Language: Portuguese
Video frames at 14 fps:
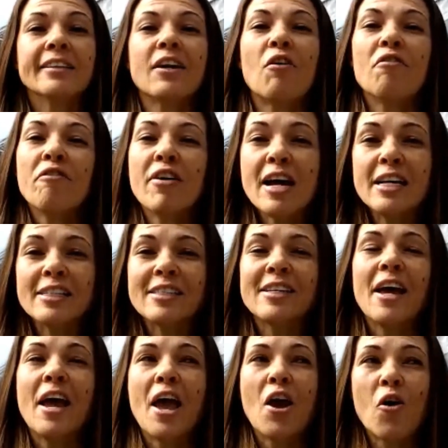Talvez
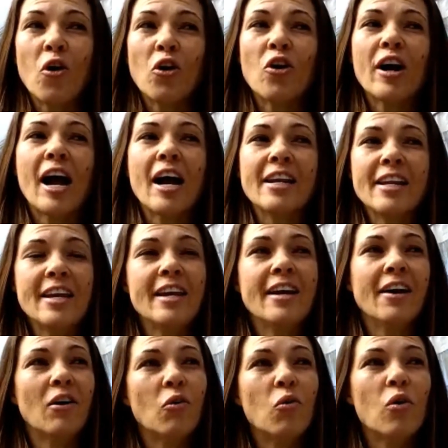eu
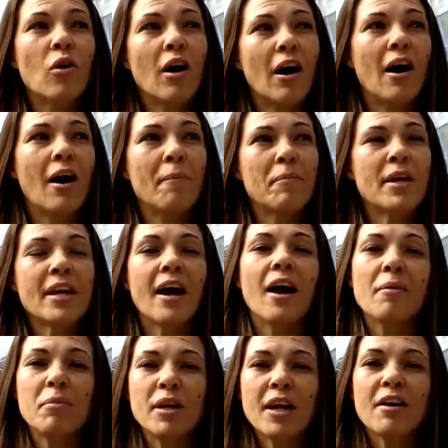colocaria o, a, a, minha,
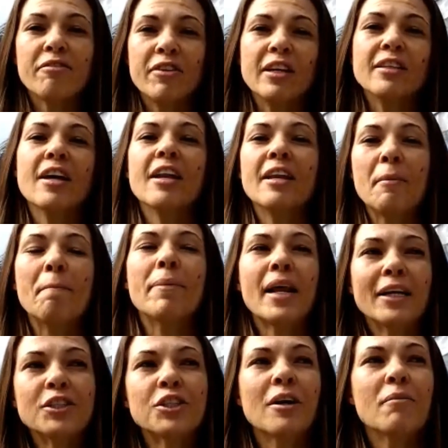a minha vida ali
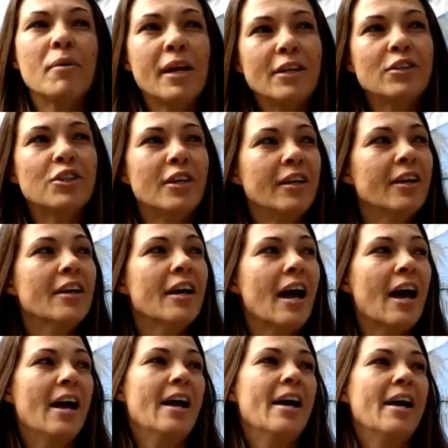praticamente
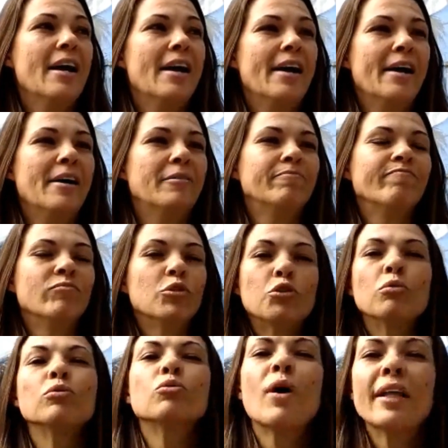é,
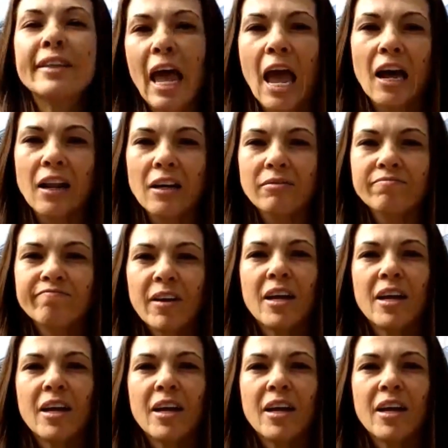junto a dela,